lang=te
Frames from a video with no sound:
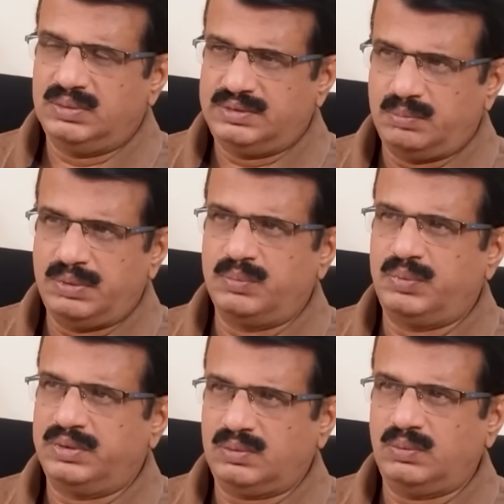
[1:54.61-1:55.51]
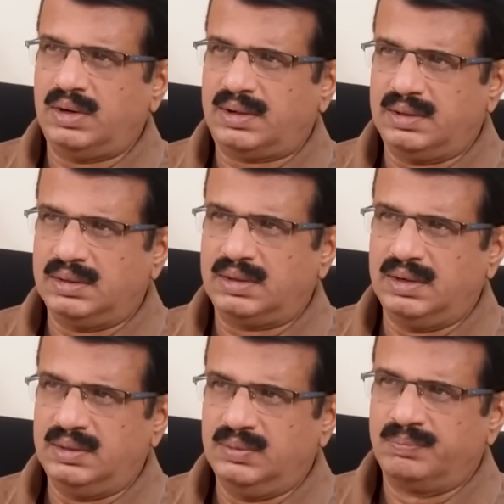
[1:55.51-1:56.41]
వచ్చే బెనిఫిట్స్ వాళ్ళకి
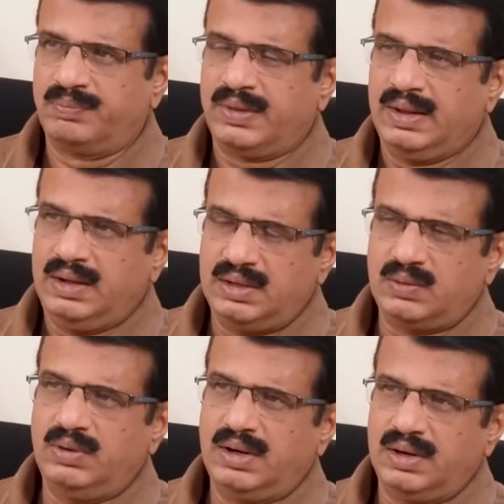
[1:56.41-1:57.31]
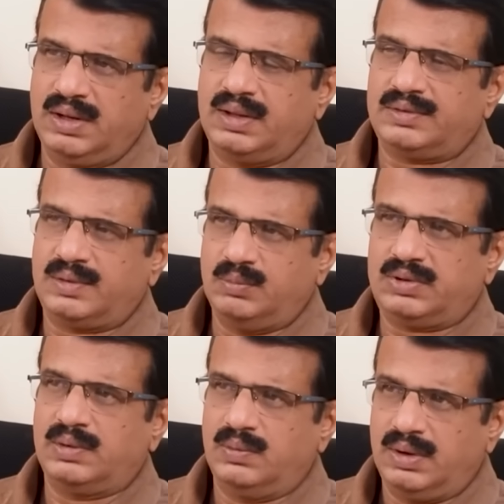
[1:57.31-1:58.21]
అందట్లేదు ఇటువంటి అనేక
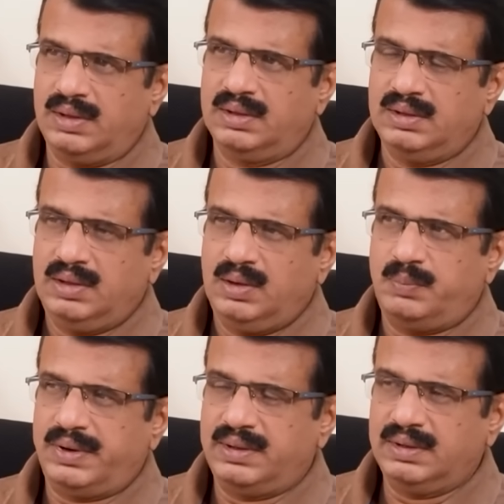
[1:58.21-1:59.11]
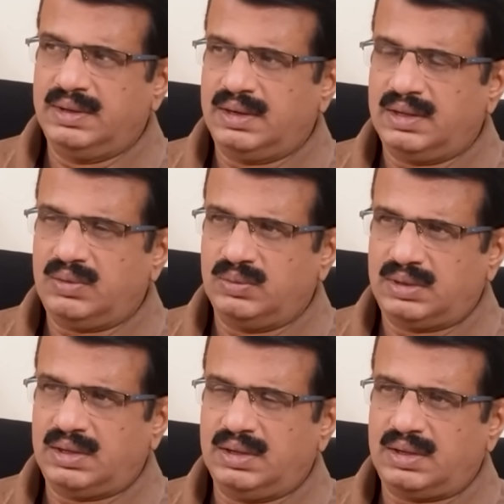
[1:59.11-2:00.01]
సమస్యలు ఉన్నాయి ఇప్పుడు ఏంటంటే
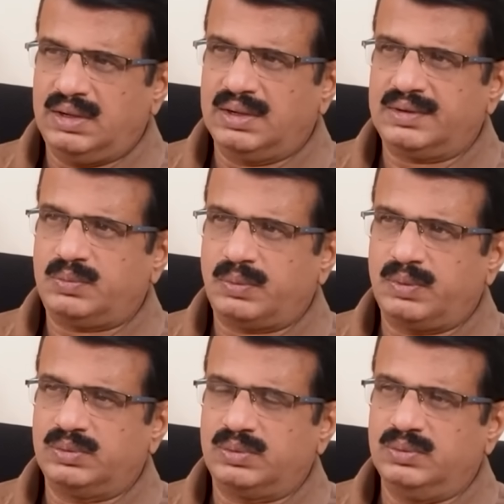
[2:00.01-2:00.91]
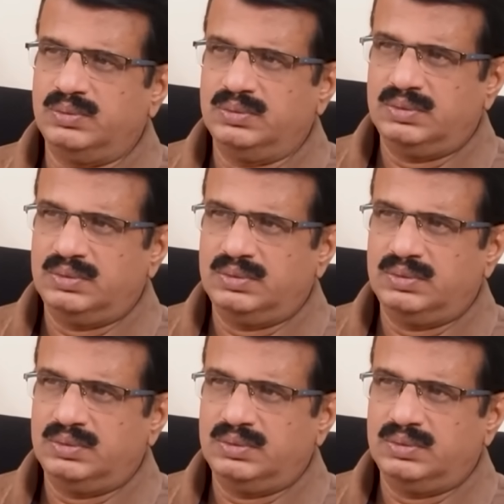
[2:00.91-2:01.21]
కొత్తగా కాంగ్రెస్ ప్రభుత్వం